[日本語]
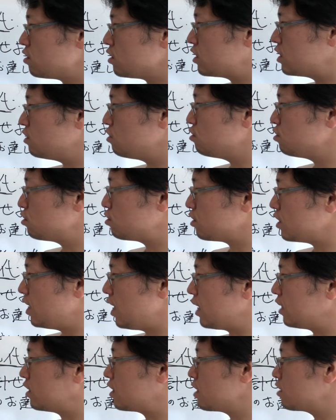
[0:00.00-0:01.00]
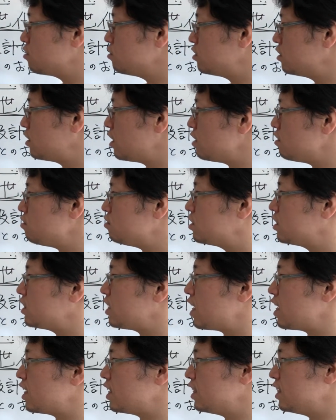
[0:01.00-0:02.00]
く資本主義やっていくっていう時
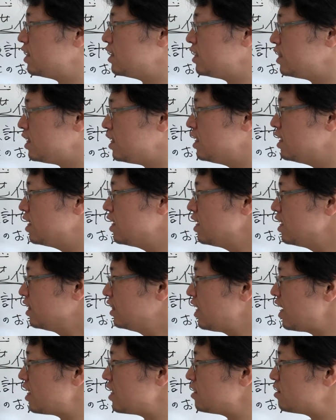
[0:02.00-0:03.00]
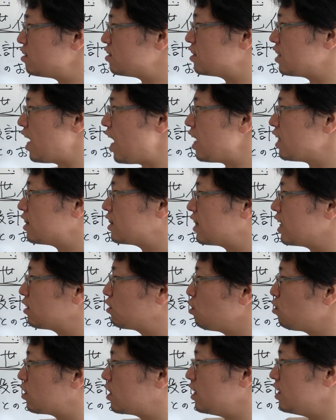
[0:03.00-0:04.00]
代になりつつあった
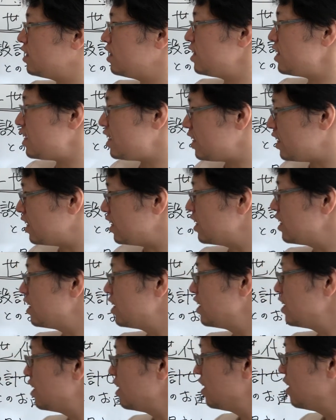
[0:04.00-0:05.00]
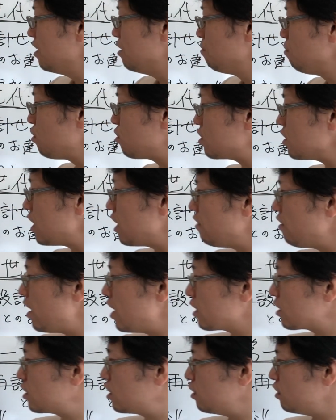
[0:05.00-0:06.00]
時に、僕ら
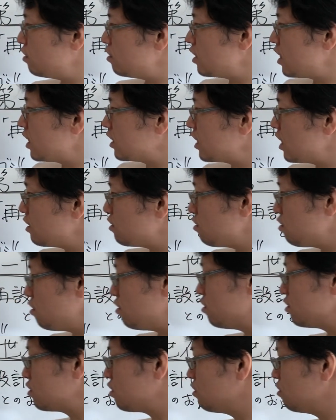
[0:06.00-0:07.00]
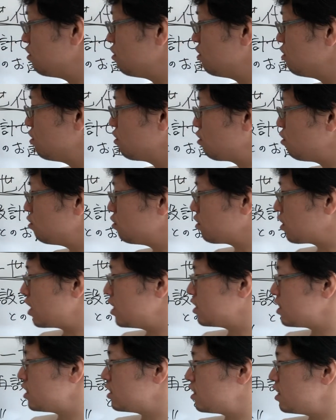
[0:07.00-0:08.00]
は旧型の高度
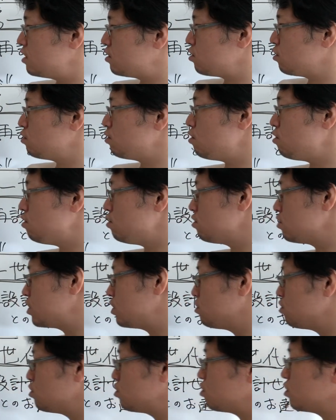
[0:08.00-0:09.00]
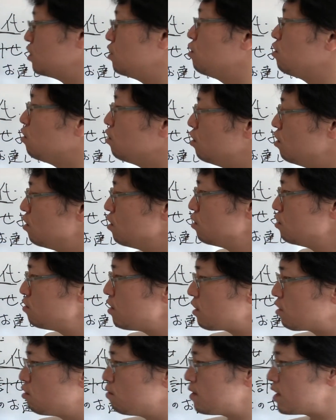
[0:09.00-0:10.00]
経済成長の資本主義を
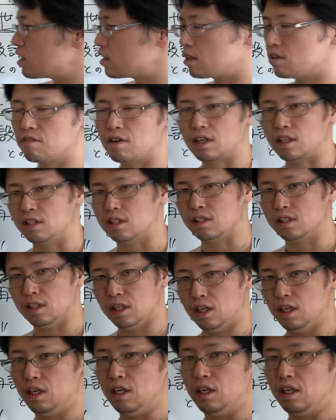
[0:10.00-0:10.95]
植え込まれてるわけですね。